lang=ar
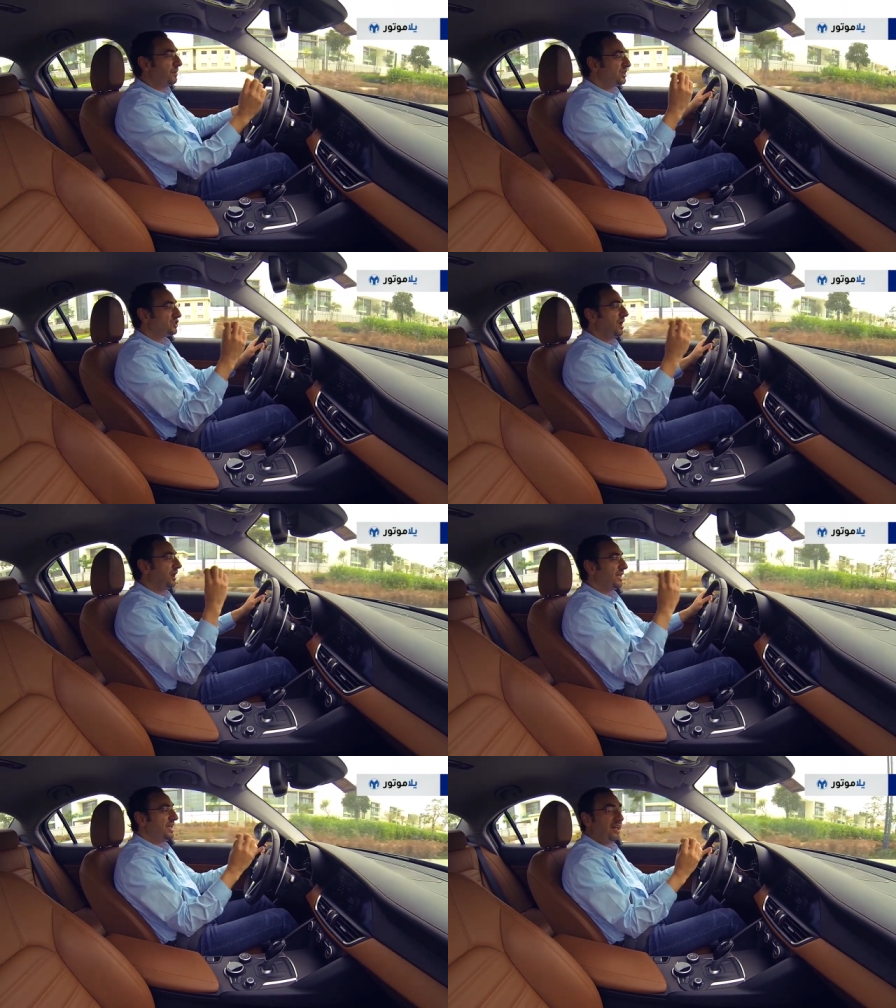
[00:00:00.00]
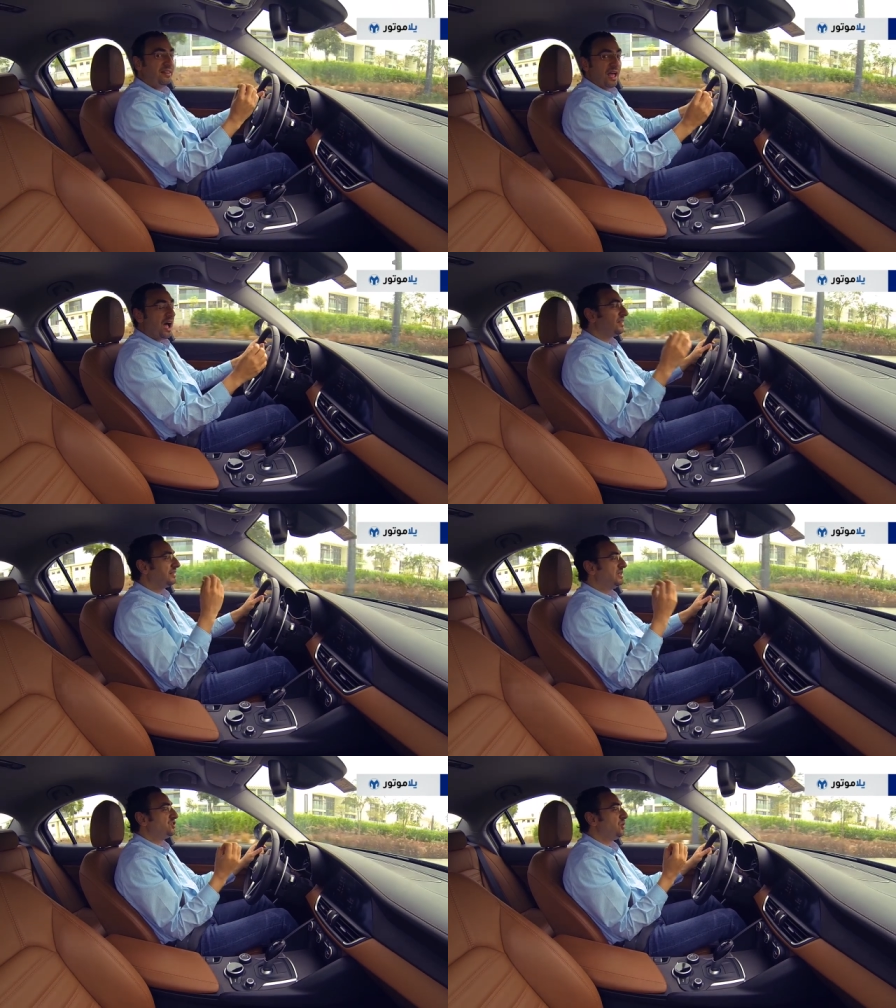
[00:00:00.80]
بيعشق القياده
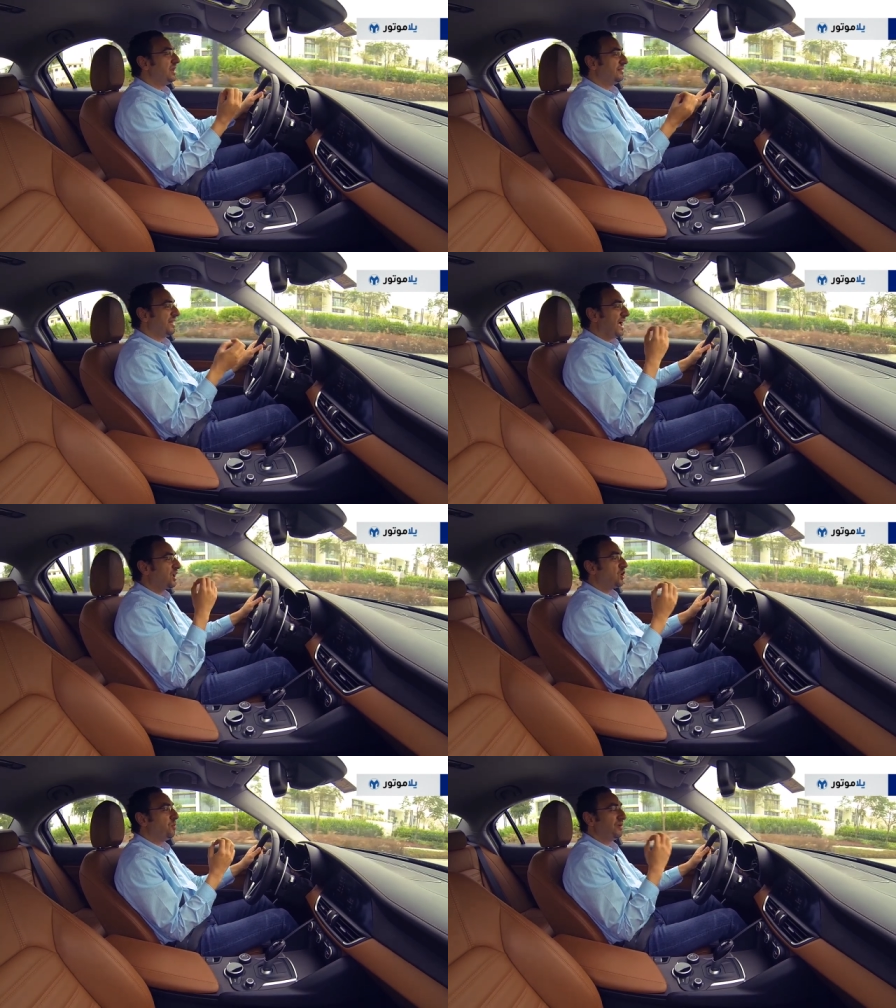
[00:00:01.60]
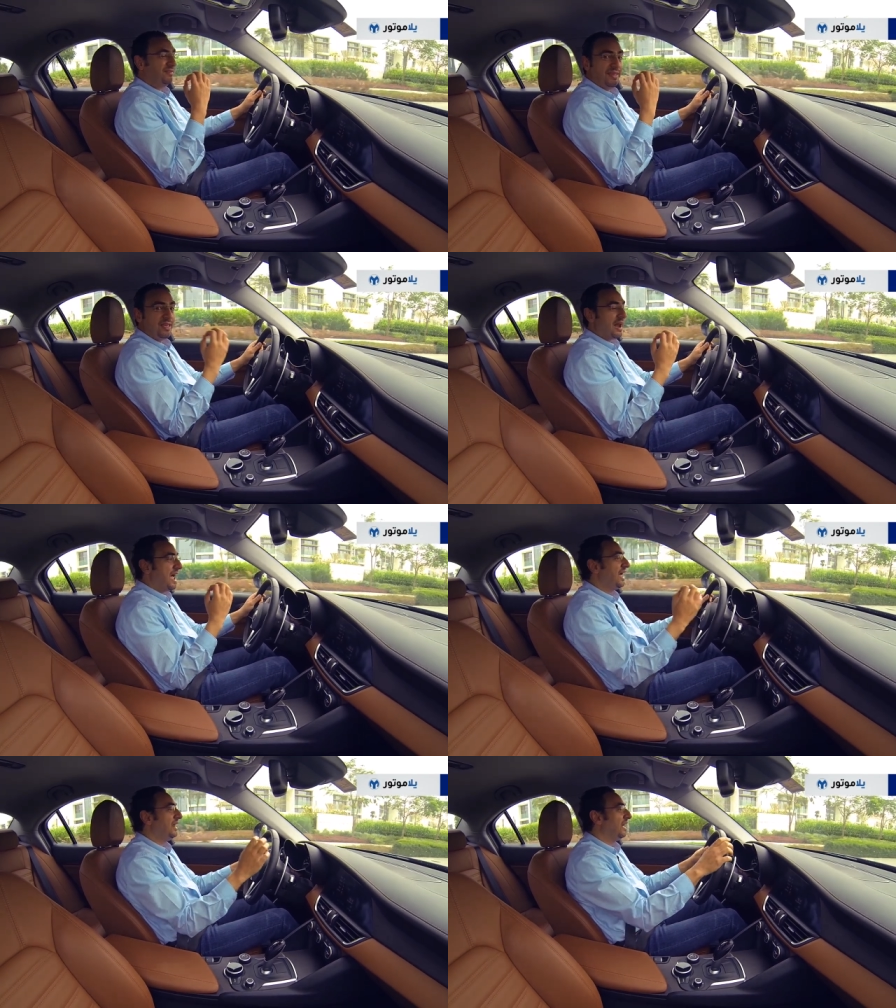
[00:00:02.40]
اعطى الجوليا تحكم كثير
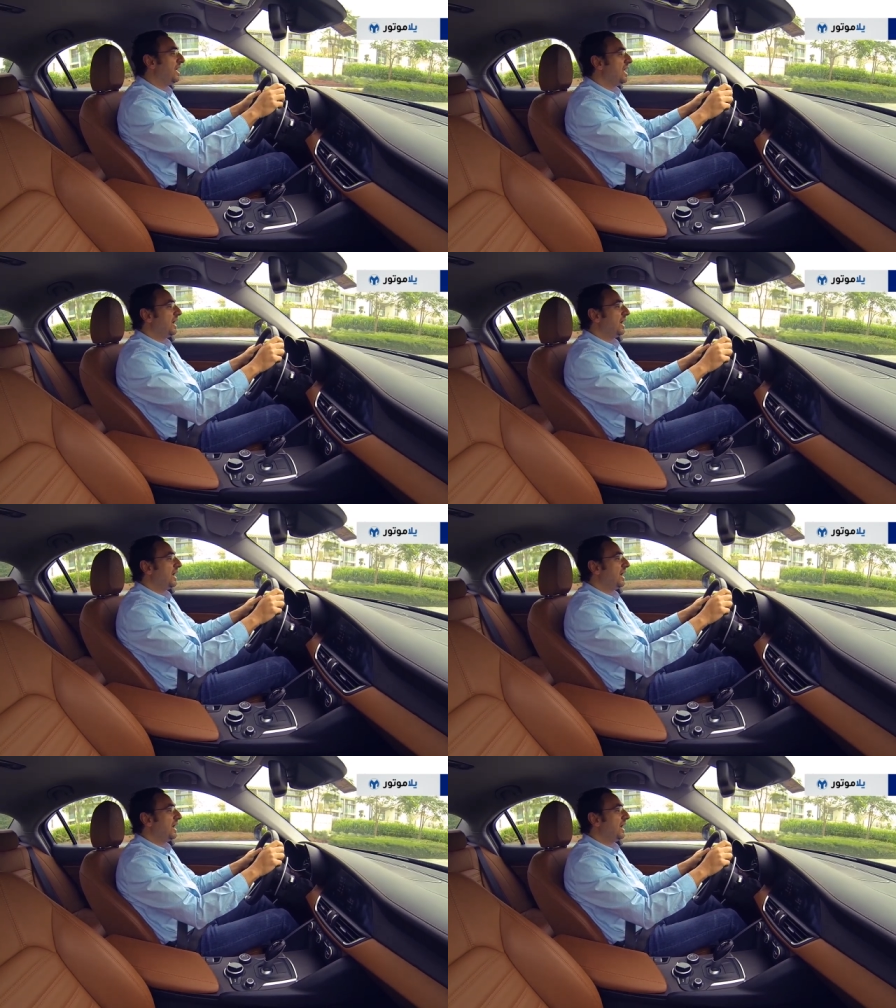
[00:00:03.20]
عالي